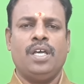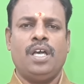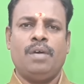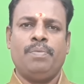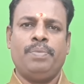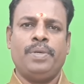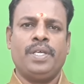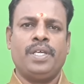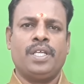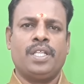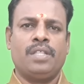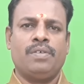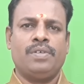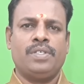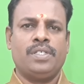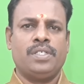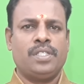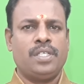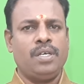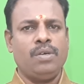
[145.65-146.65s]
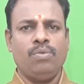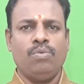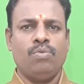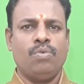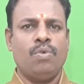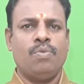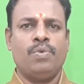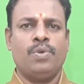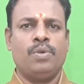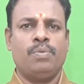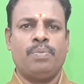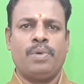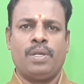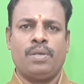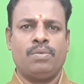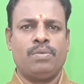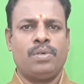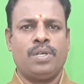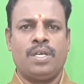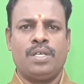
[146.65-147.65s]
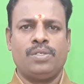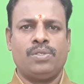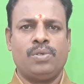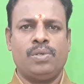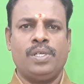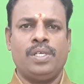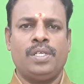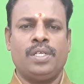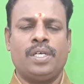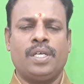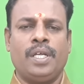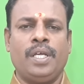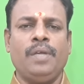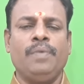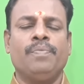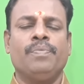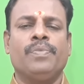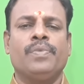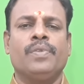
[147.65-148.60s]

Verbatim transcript: அப்படிங்கிறத வச்சு தான் ஒவ்வொரு பலனும் நான் சொல்லியிருக்கிறேன்